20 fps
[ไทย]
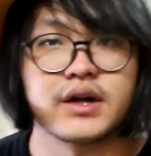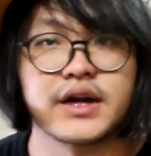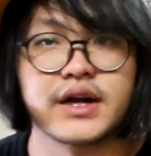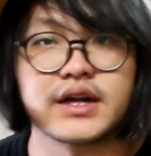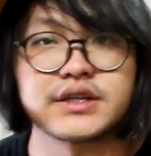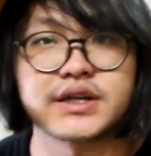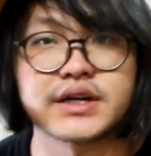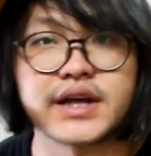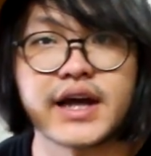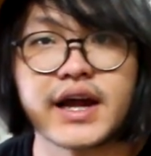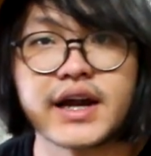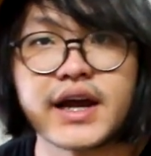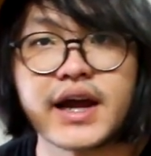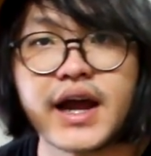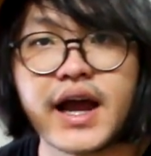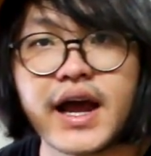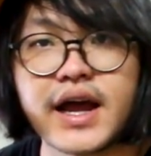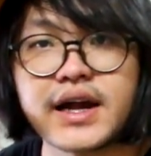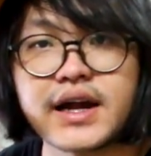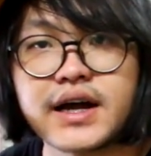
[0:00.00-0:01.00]
นี่สังเกต
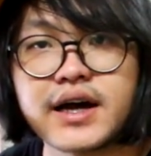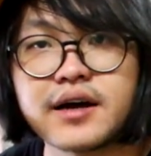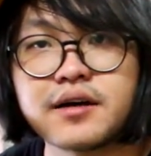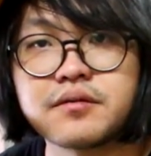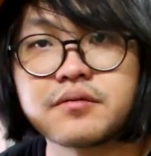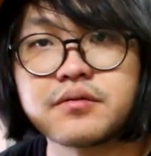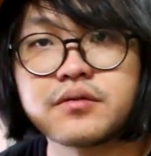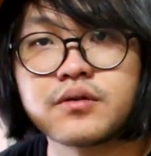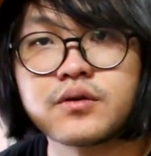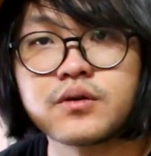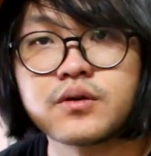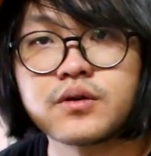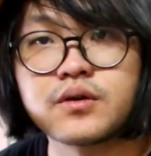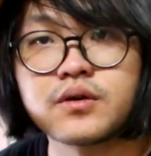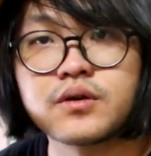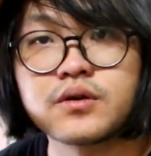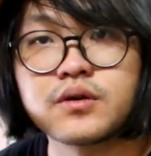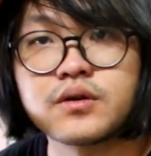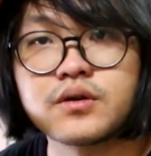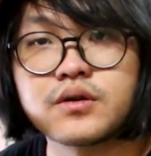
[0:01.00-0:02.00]
ง่ายๆนะครับ
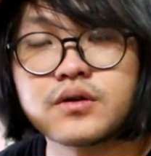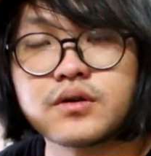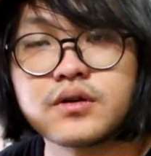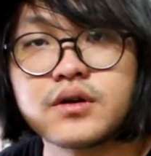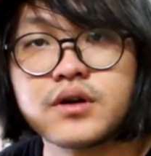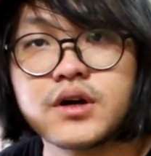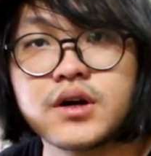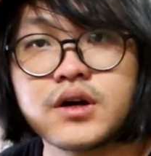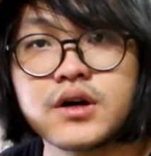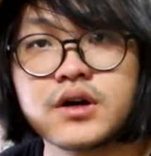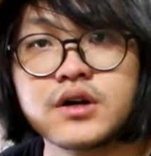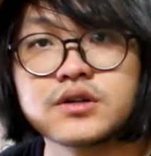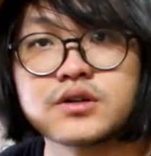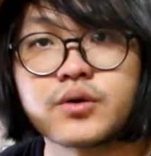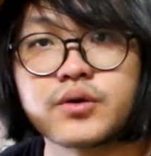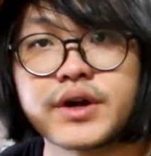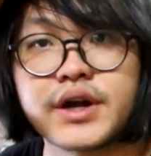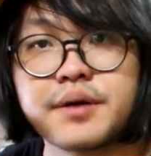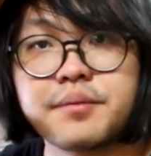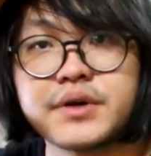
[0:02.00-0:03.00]

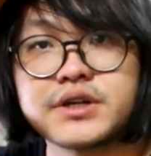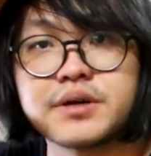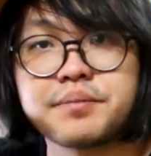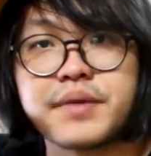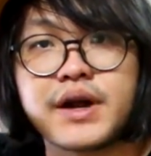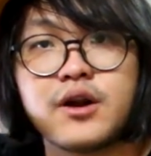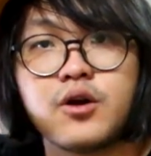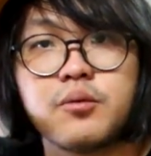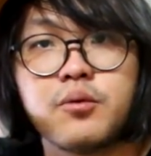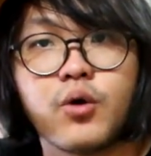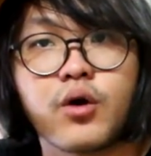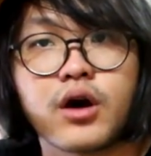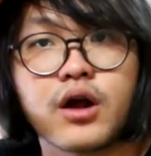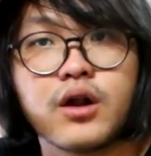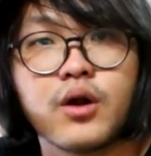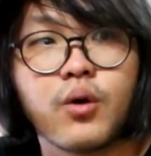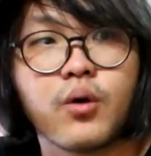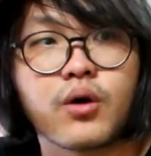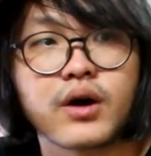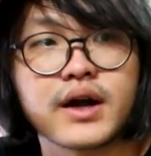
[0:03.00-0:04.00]
ตรงนี้มันจะเป็นรูปหัว
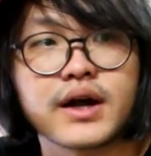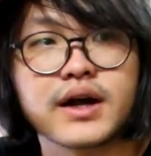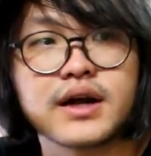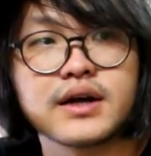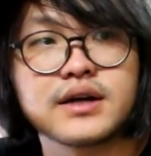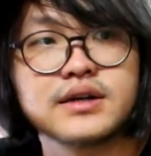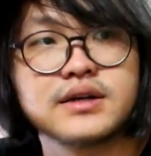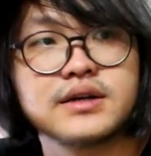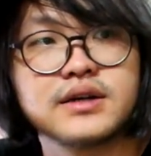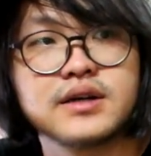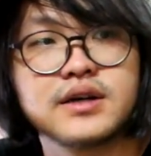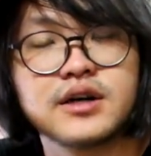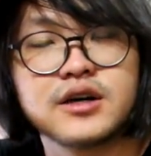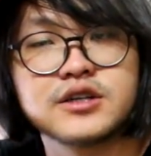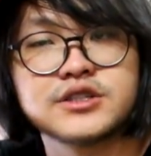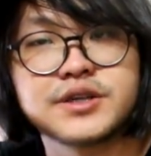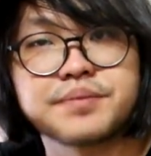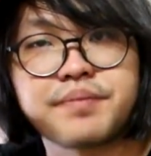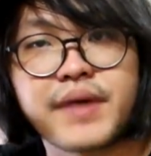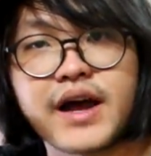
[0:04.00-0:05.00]
กะโหลกนะฮะ
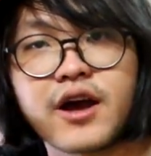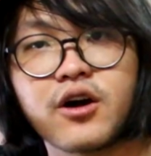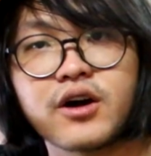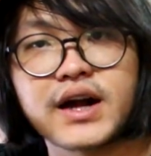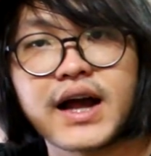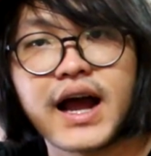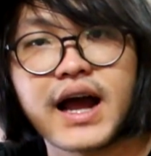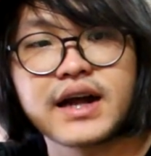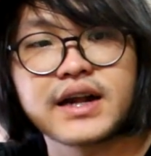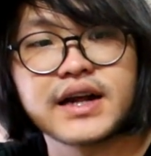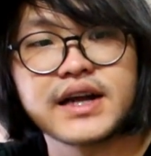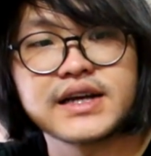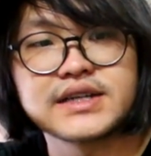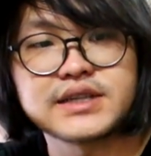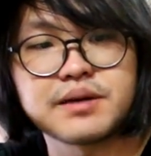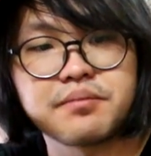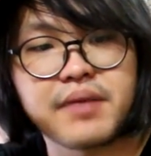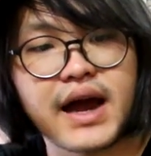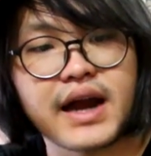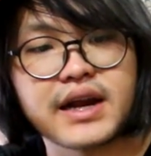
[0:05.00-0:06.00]
สเปคค่อนข้างดี
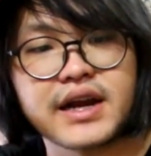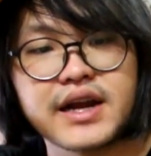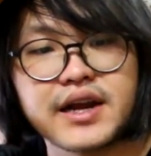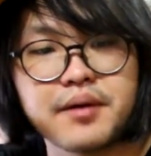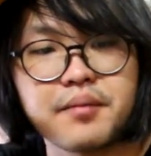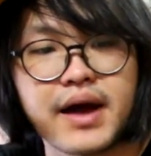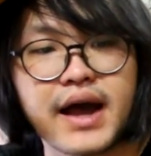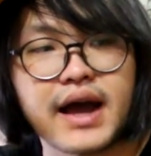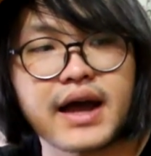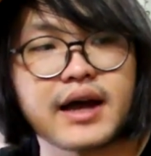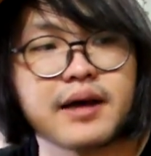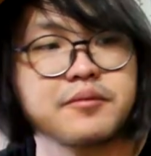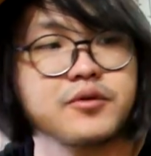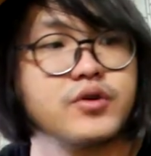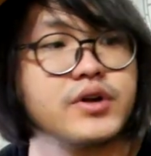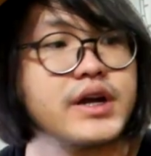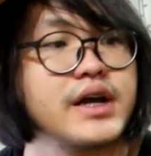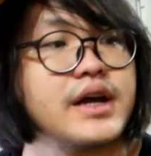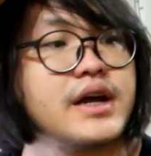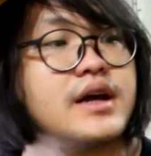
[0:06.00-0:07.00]
สัมผัสดีมากครับ
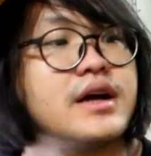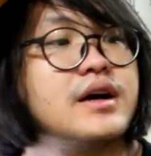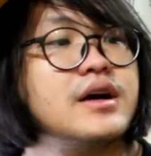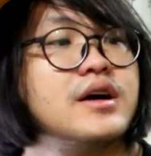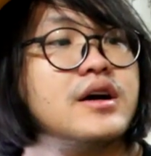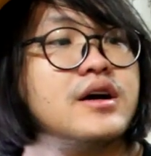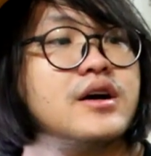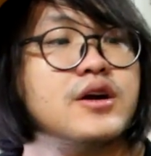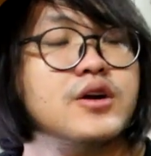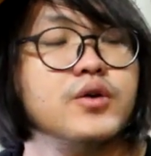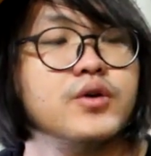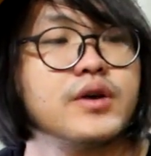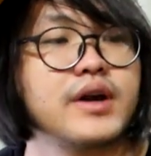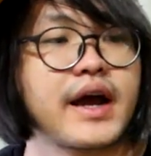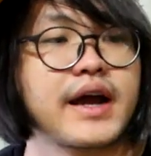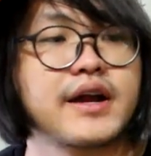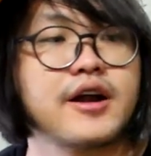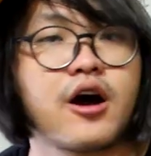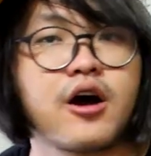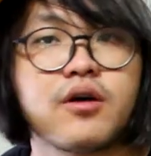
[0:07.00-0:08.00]
รุ่นนี้ รุ่น
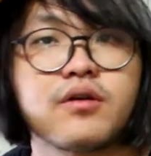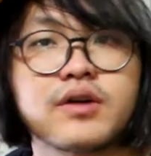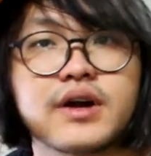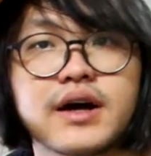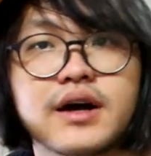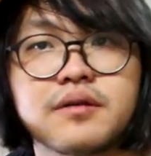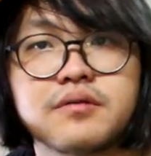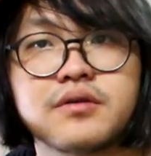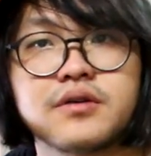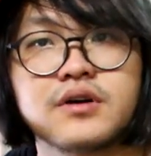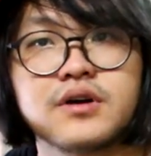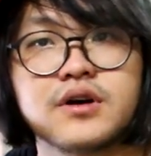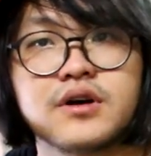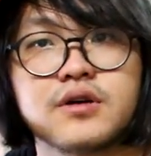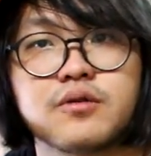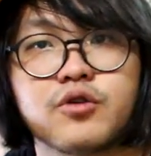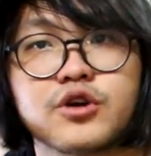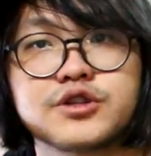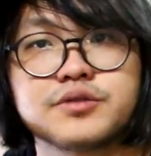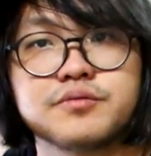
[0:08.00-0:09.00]
Idol นะครับ
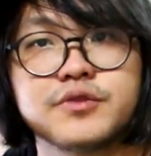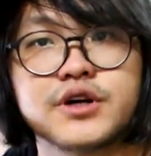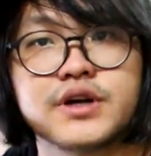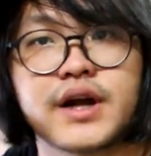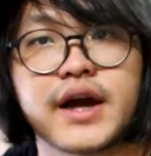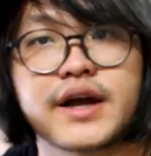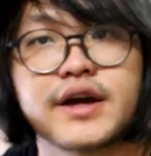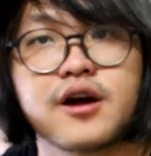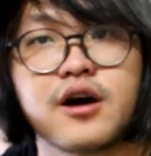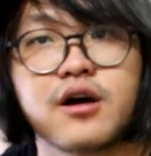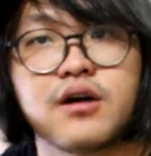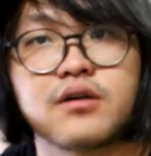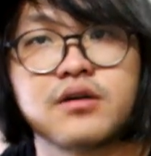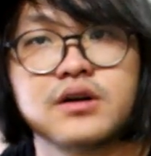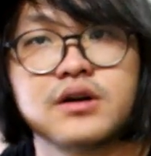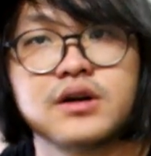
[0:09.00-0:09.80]
w a t c h b u r n Idol